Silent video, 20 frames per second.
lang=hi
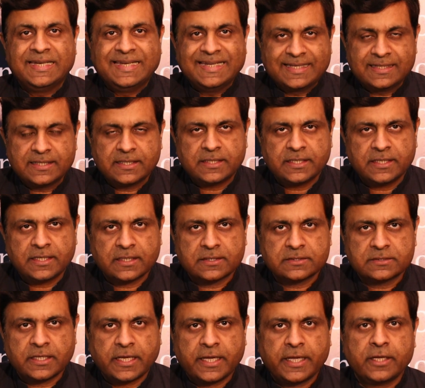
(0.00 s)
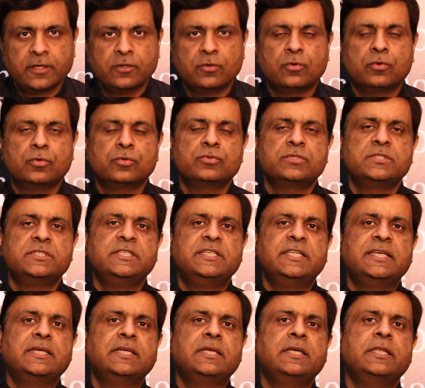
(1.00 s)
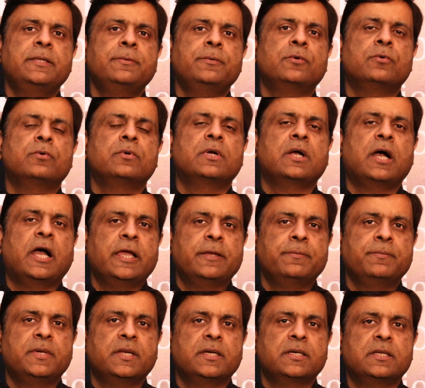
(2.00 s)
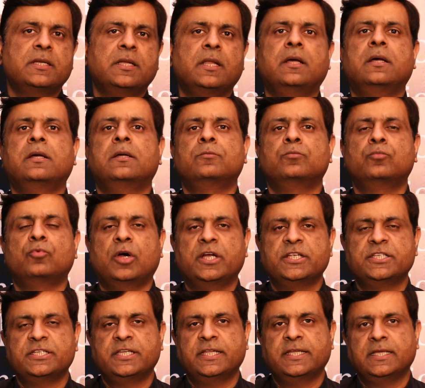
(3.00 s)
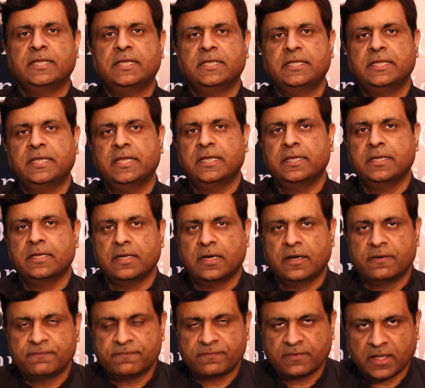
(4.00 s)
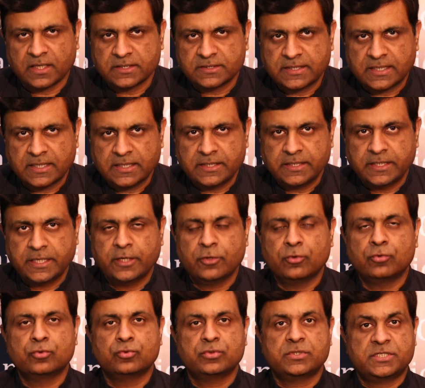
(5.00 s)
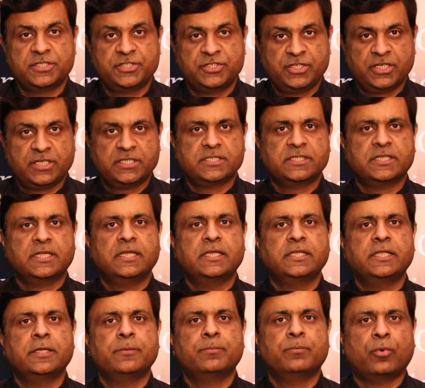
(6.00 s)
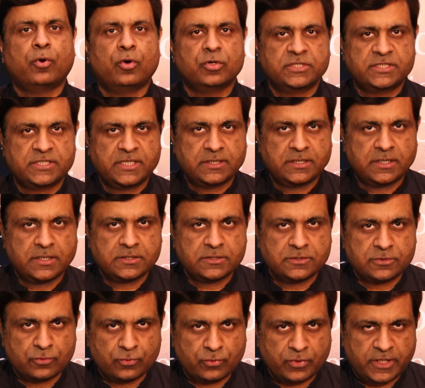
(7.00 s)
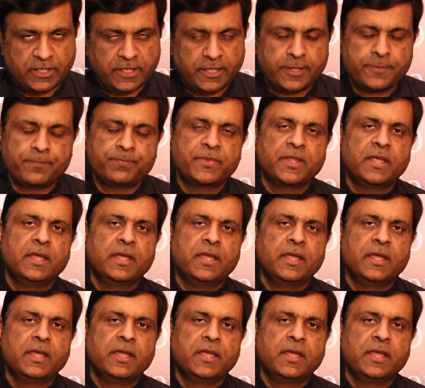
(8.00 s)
डिग्निटी रखता है और उस डिग्निटी को कायम रखना माशरे के लिए अफराद के लिए और उस शख्स के लिए बहुत ज़्यादा ज़रूरी है